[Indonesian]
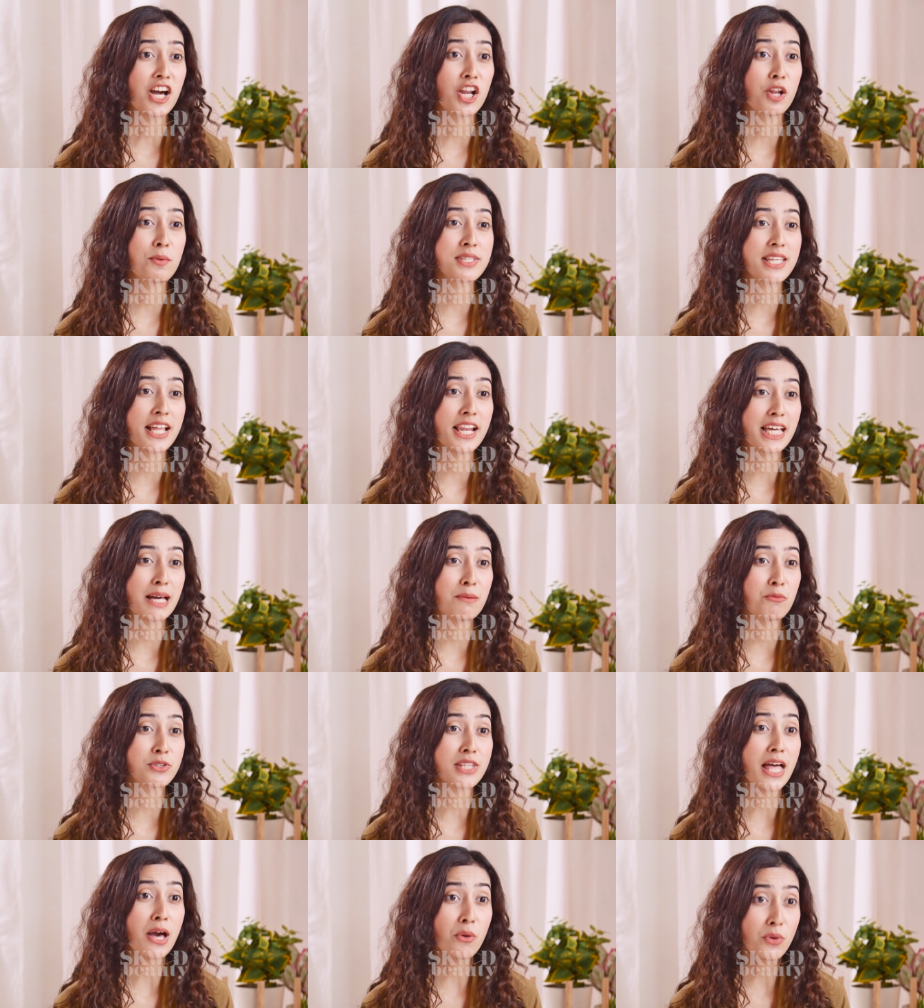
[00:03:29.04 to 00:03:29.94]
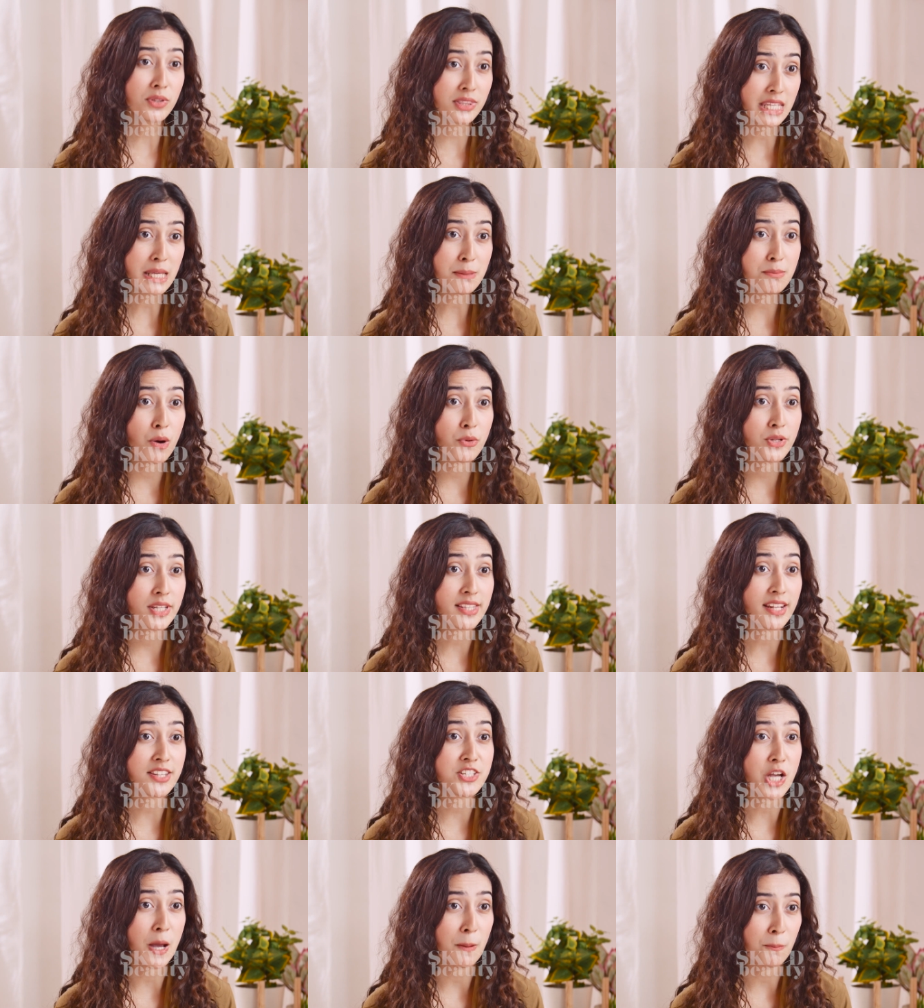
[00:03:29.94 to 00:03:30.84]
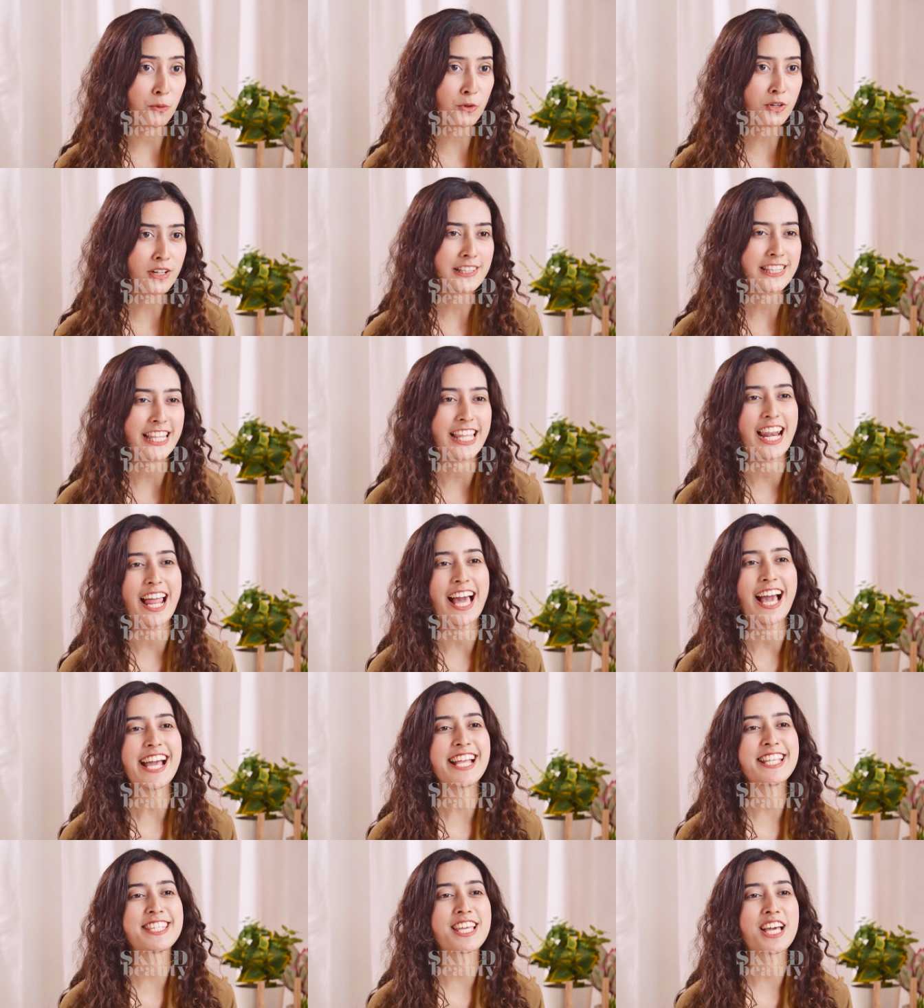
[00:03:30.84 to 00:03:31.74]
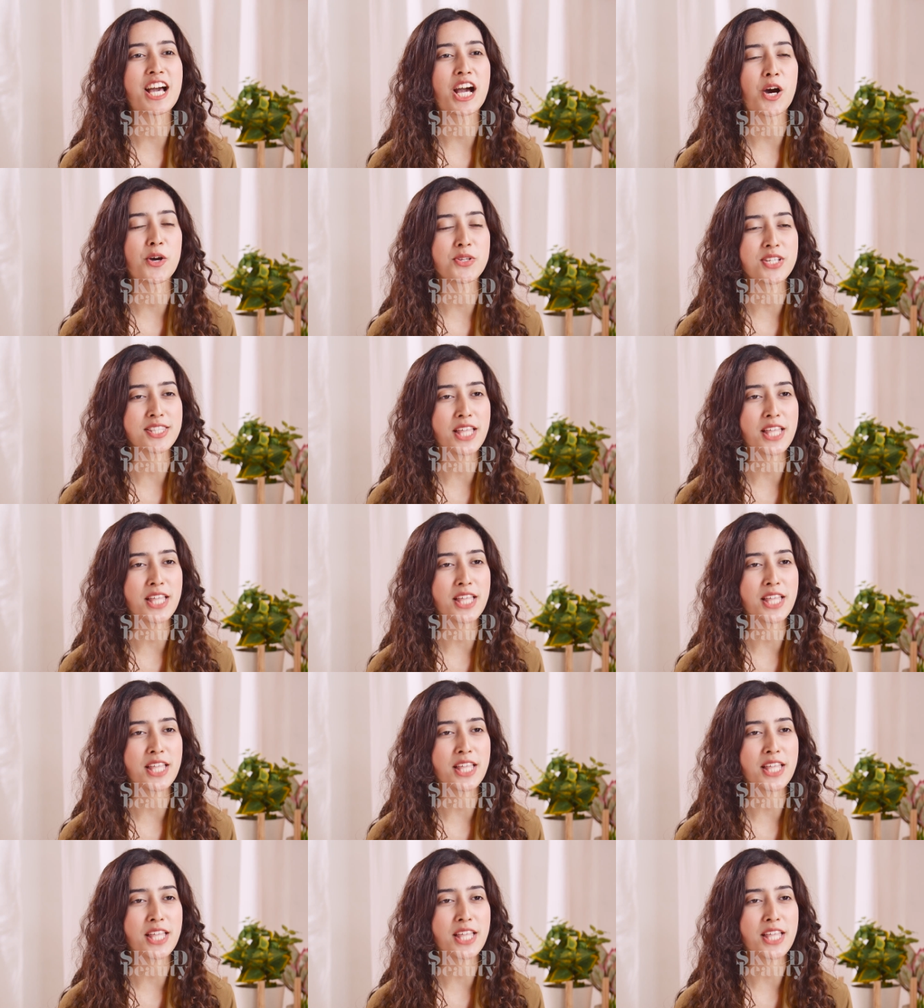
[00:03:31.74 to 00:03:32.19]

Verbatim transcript: Kalau misalnya kamu takut nih baunya tercampur, tenang aja nggak usah